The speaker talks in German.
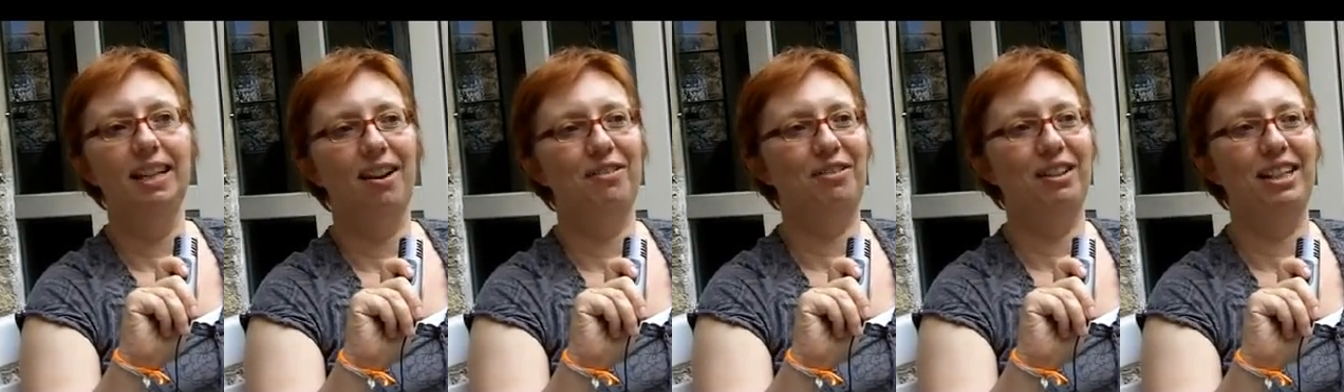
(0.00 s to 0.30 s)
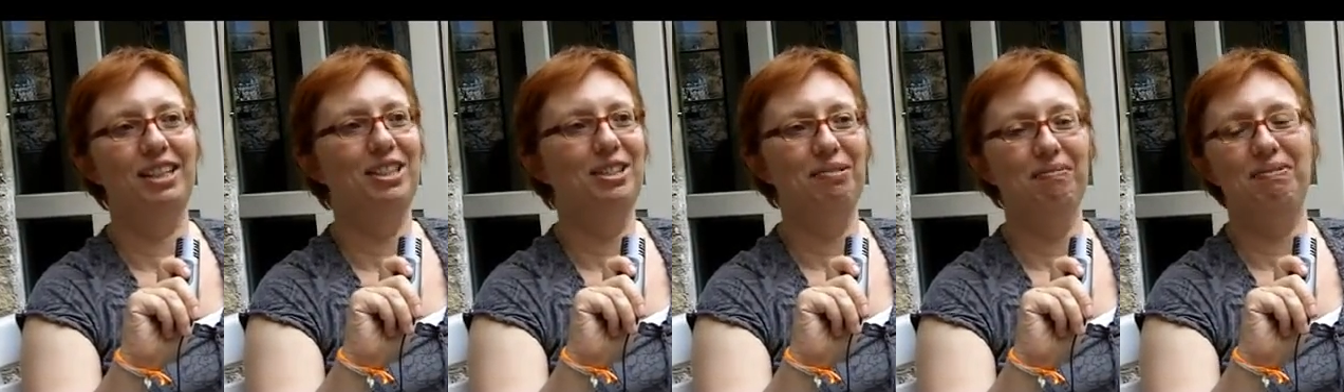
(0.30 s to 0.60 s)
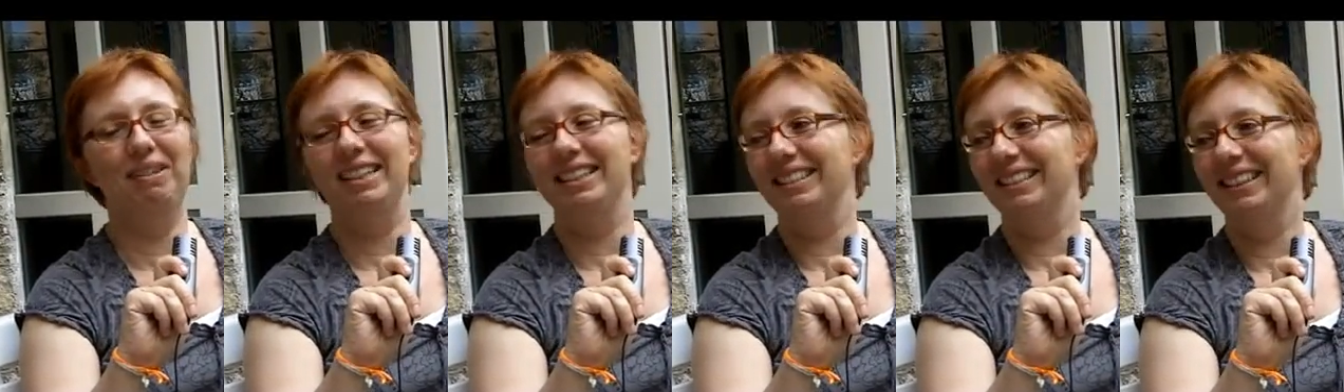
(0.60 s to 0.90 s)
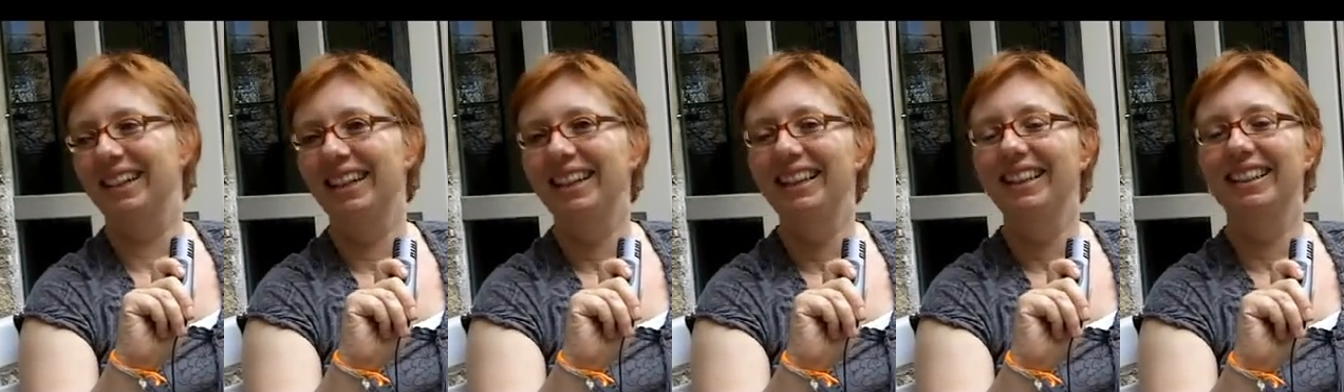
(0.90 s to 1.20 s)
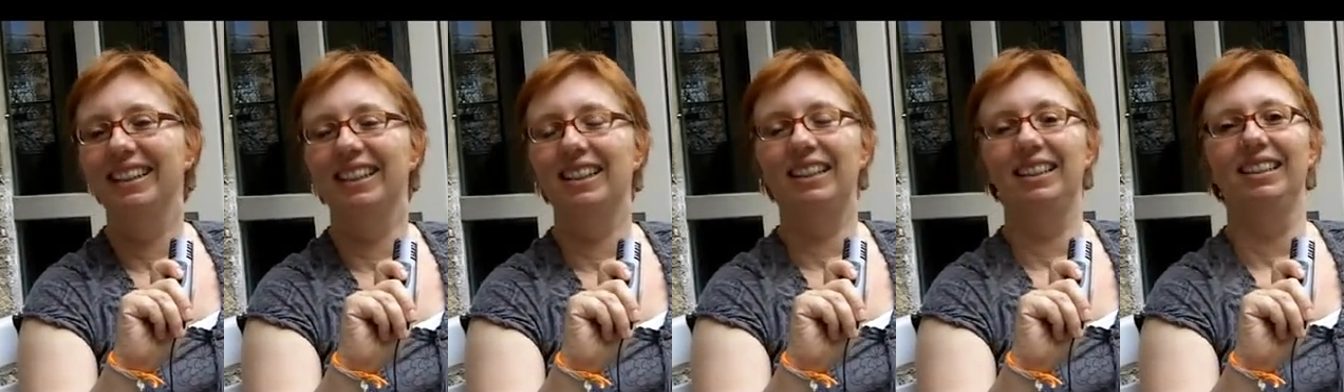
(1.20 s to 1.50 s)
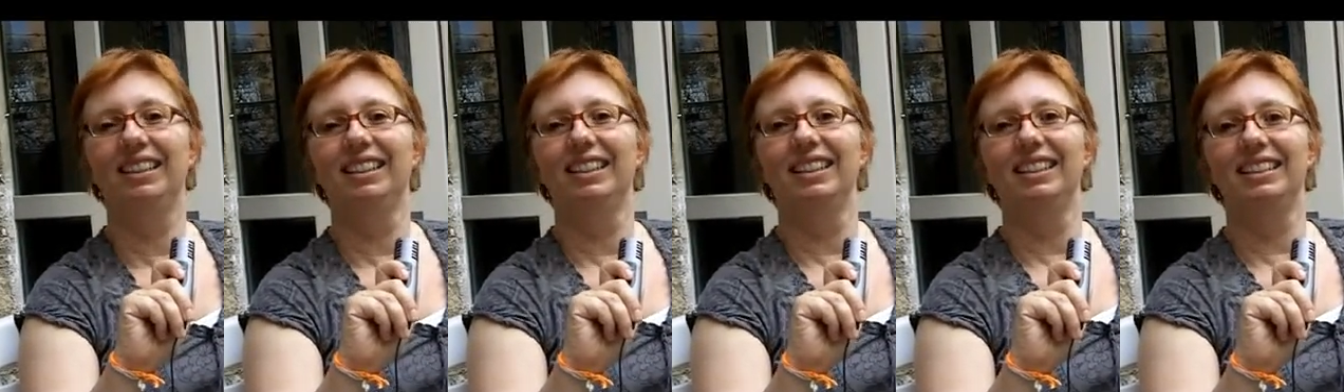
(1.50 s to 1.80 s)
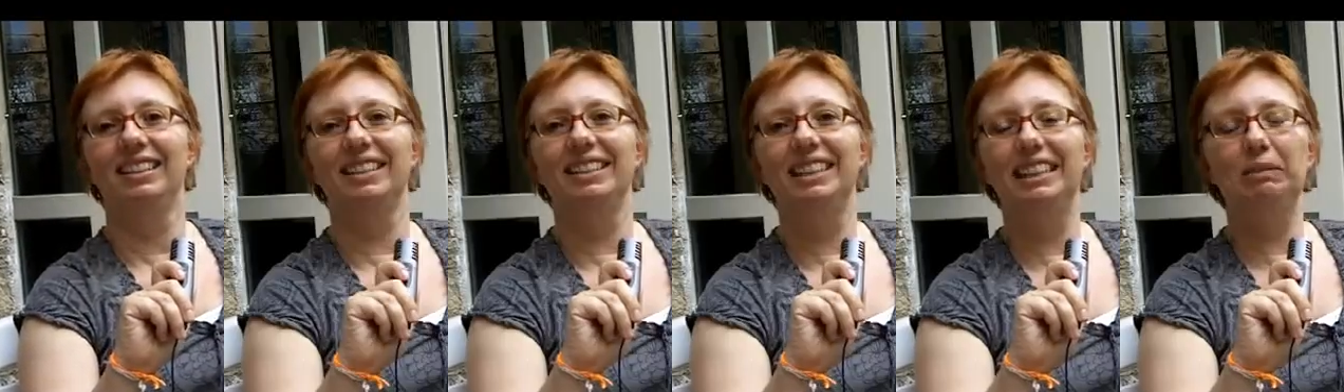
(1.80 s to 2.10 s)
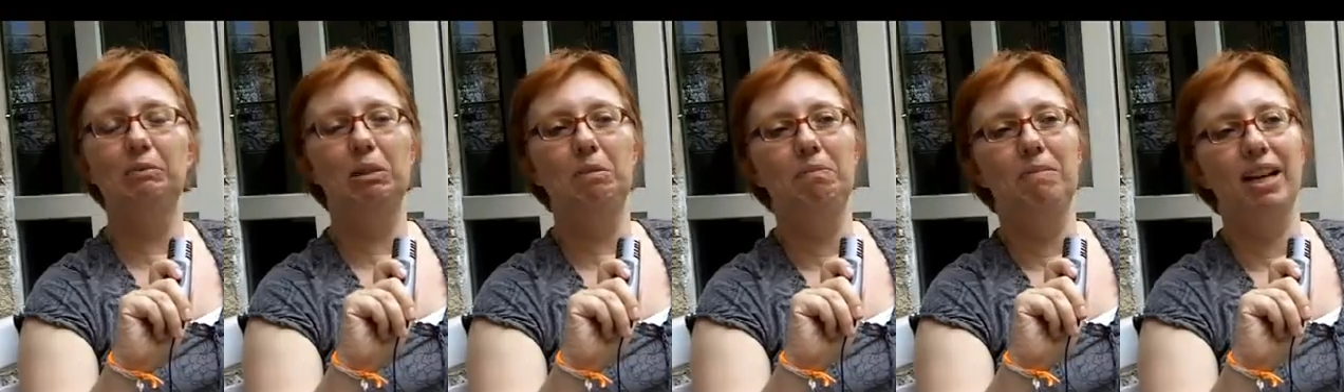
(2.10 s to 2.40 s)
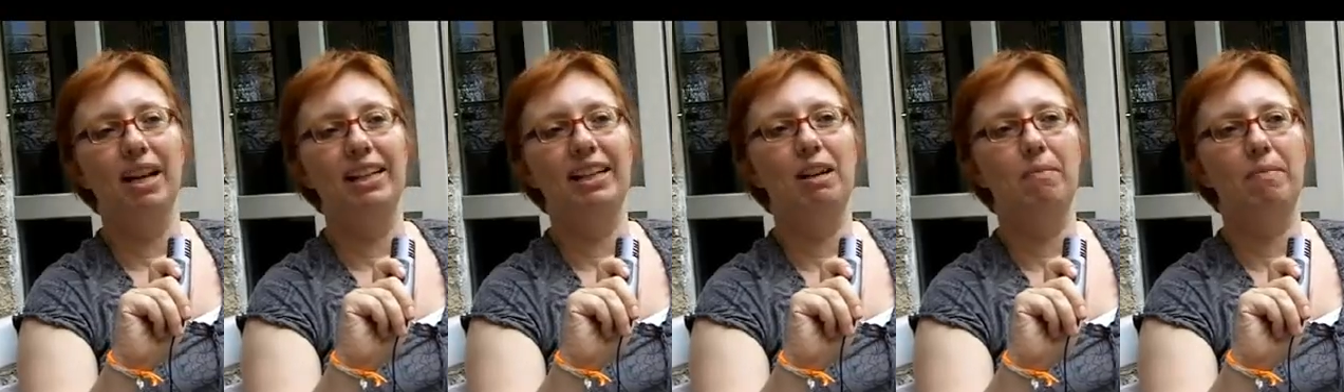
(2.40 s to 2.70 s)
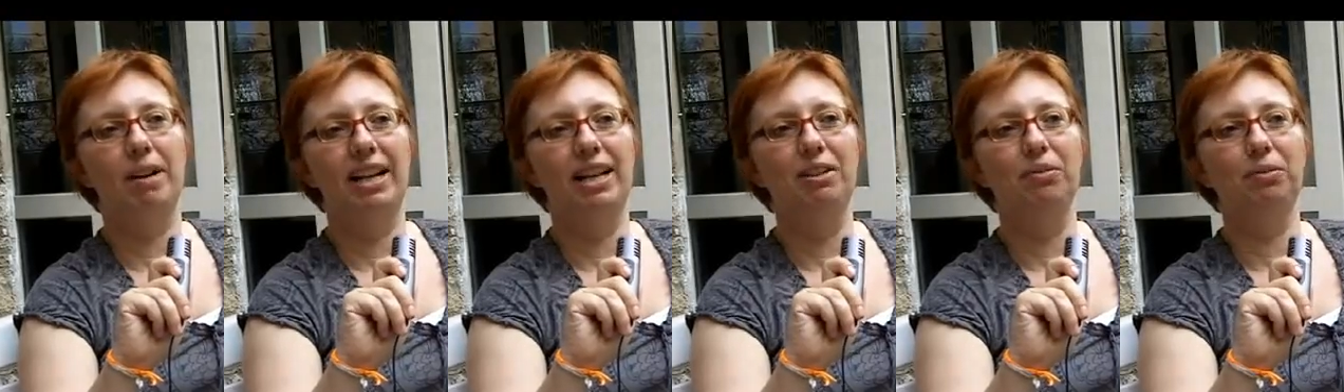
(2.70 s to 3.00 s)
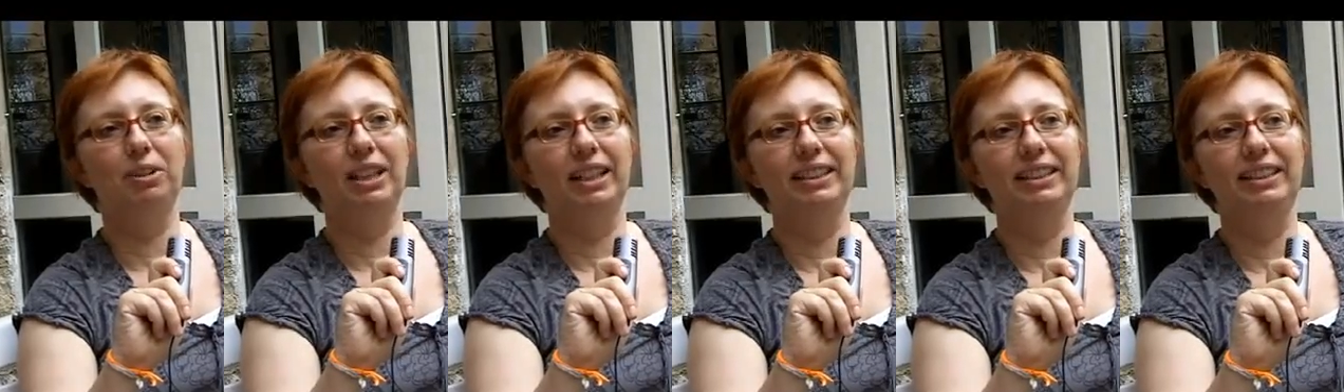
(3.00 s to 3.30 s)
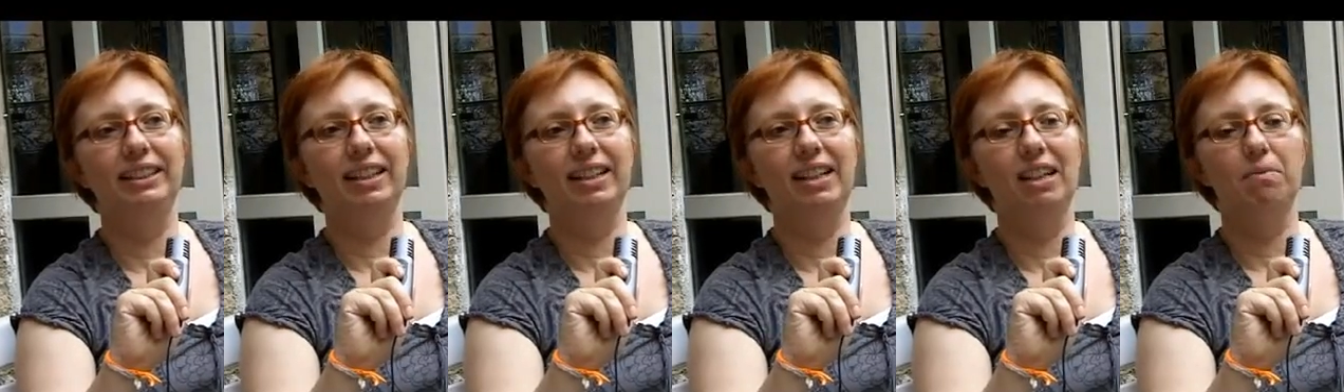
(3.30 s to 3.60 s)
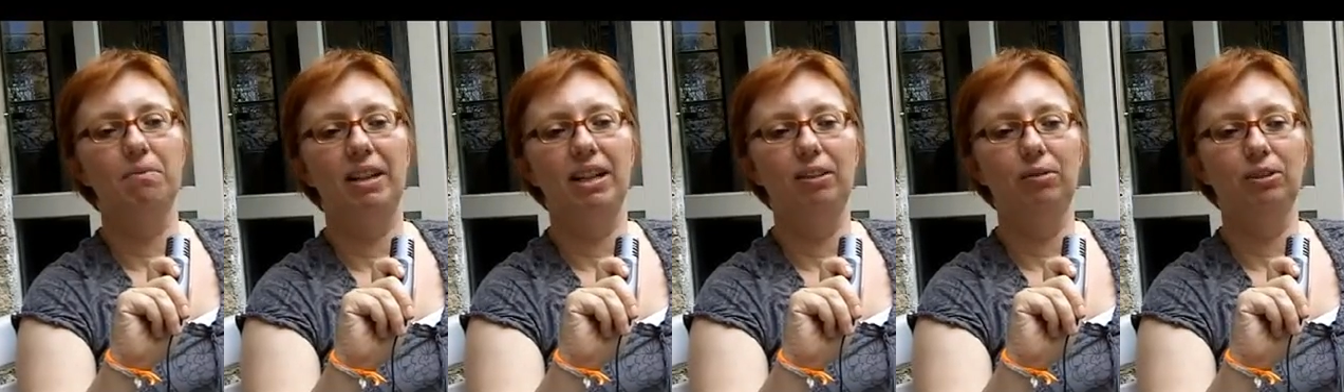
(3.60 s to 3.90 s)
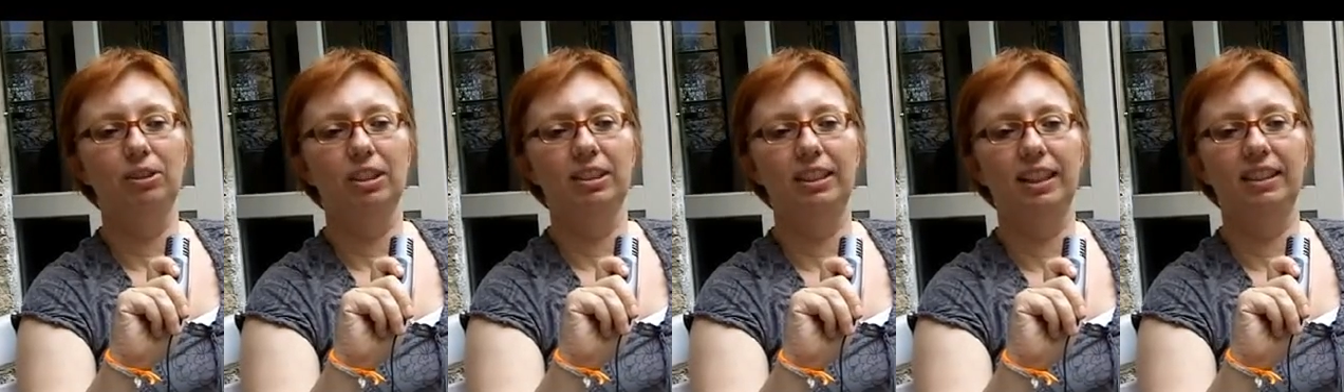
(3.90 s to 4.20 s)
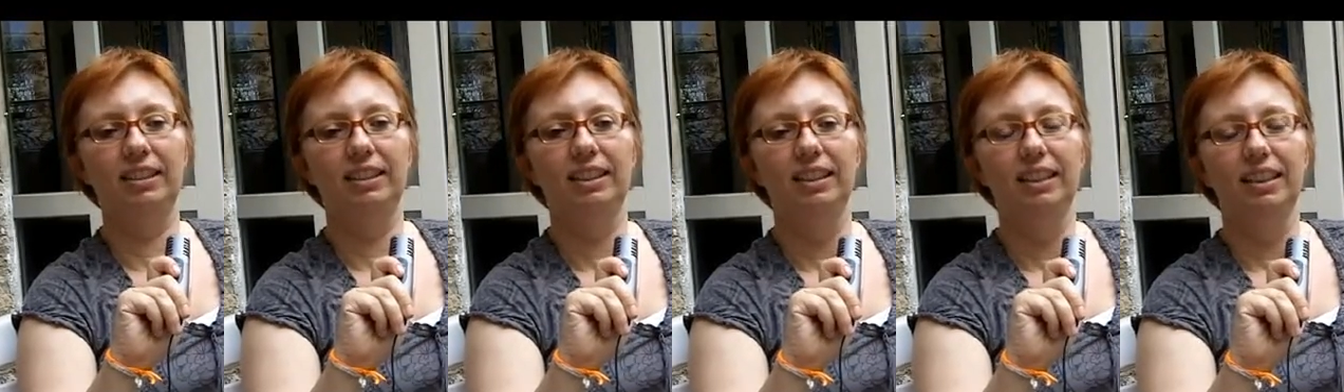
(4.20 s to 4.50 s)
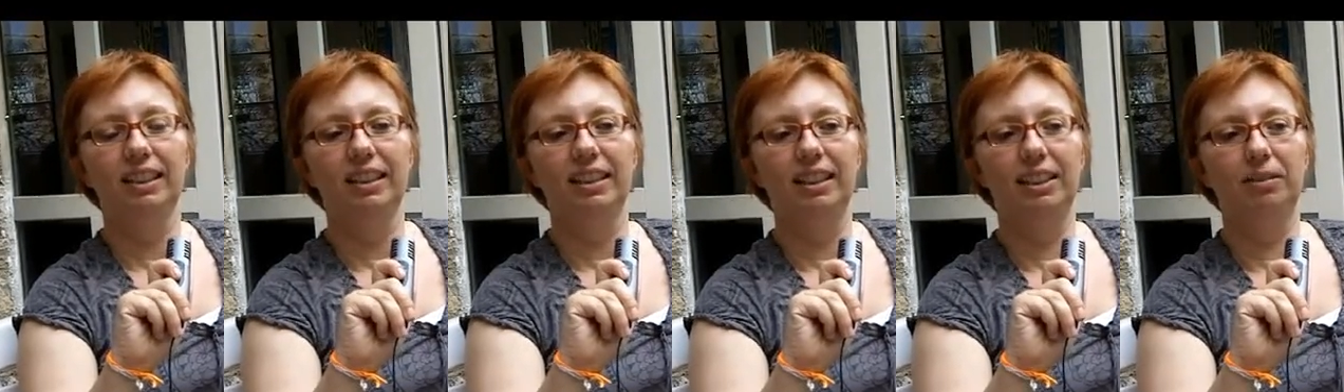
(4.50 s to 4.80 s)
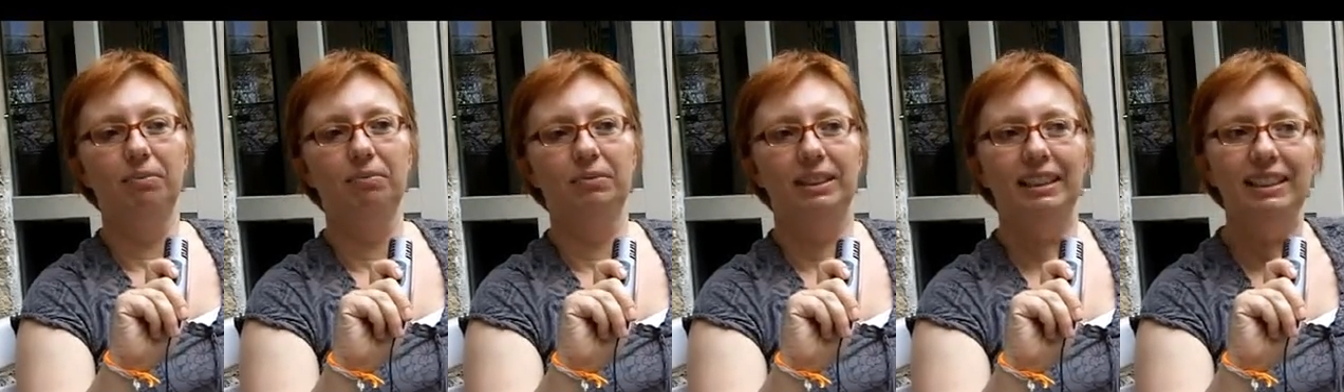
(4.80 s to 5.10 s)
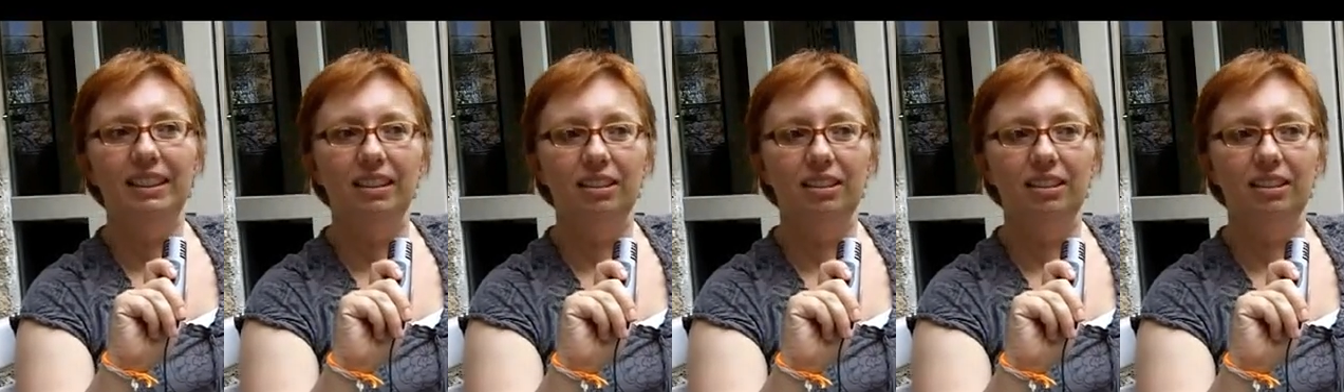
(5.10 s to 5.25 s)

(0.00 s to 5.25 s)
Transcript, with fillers: falschen Partei, ja, sind sie mit mir einer Meinung oder nicht einer Meinung, sondern ähm,